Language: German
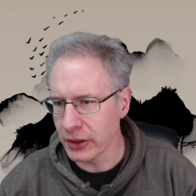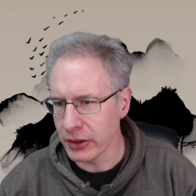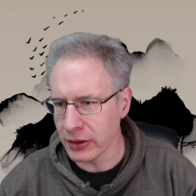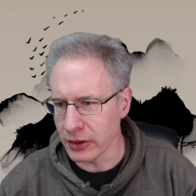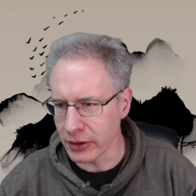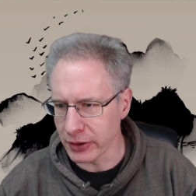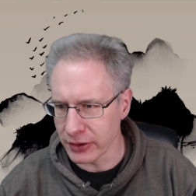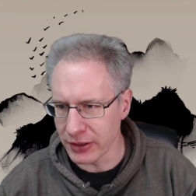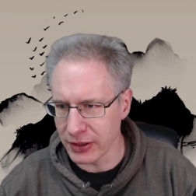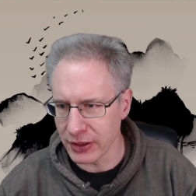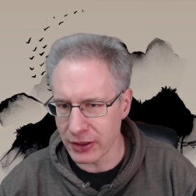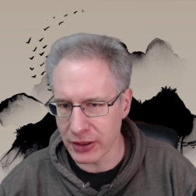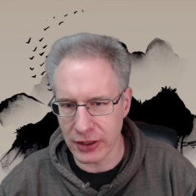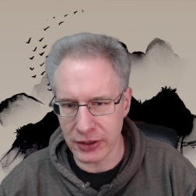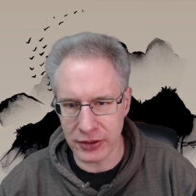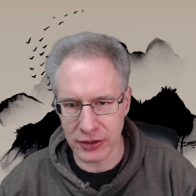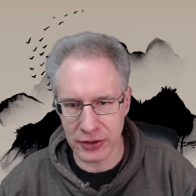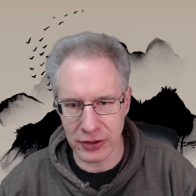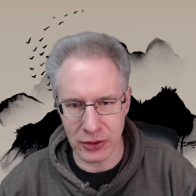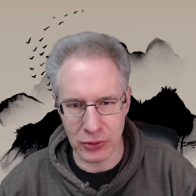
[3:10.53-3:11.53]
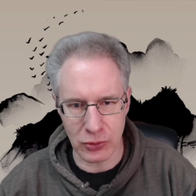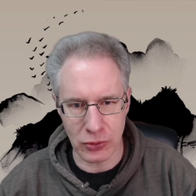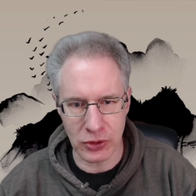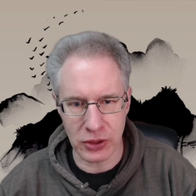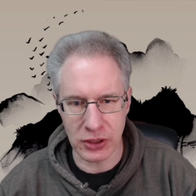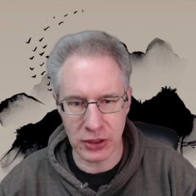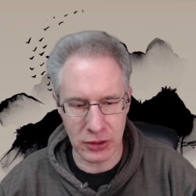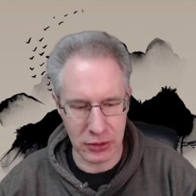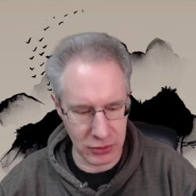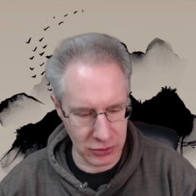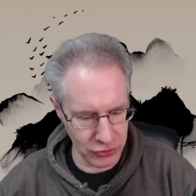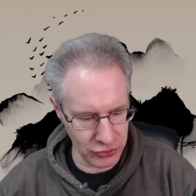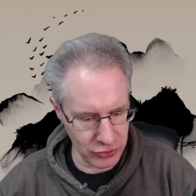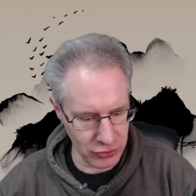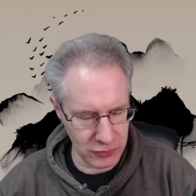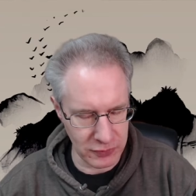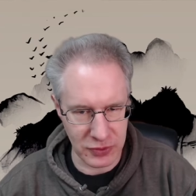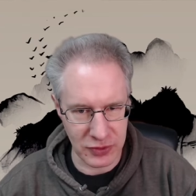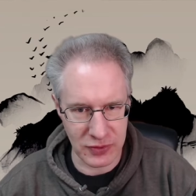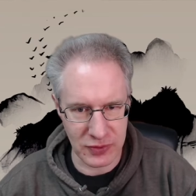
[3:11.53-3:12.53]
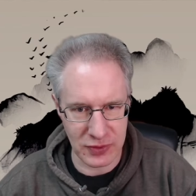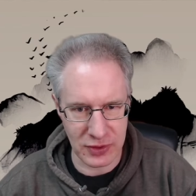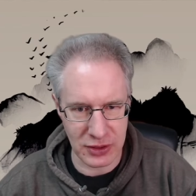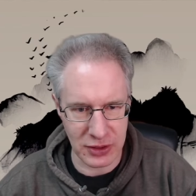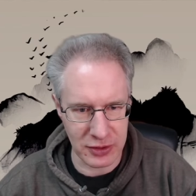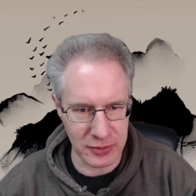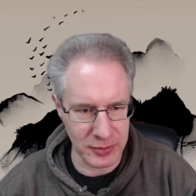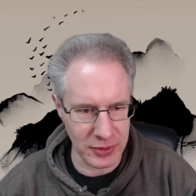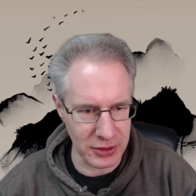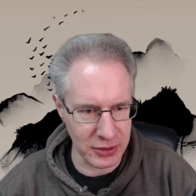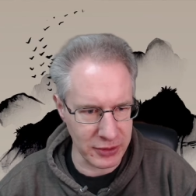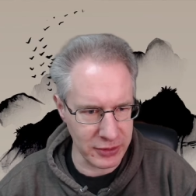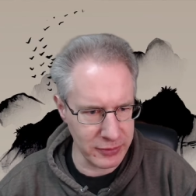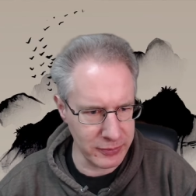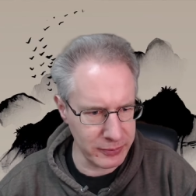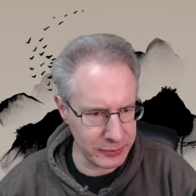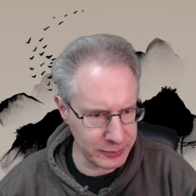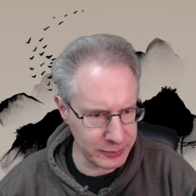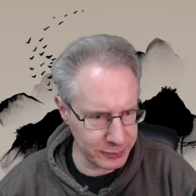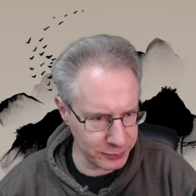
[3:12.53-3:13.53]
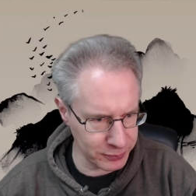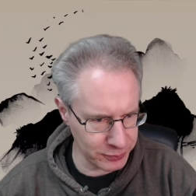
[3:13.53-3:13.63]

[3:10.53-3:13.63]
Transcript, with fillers: Ja, der Hane Naoki schauen wir uns gerade mal an.